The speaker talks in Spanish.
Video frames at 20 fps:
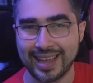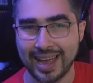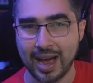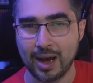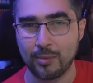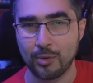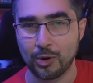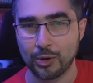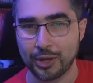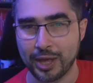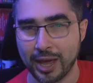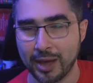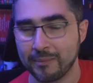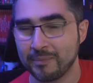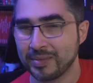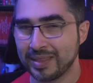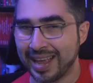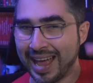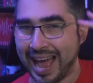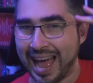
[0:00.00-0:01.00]
Te Hablo de.
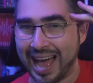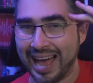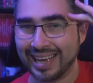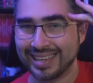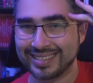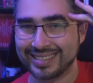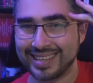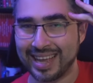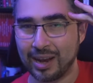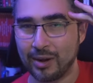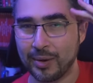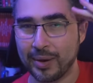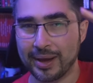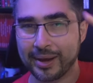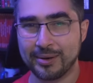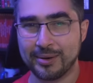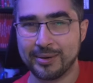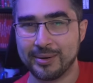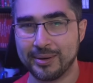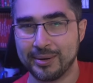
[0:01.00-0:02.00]
¡Hasta
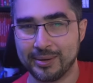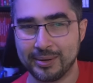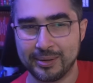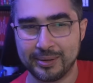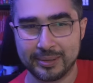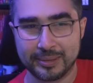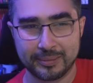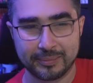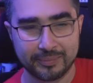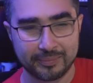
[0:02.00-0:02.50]
luego!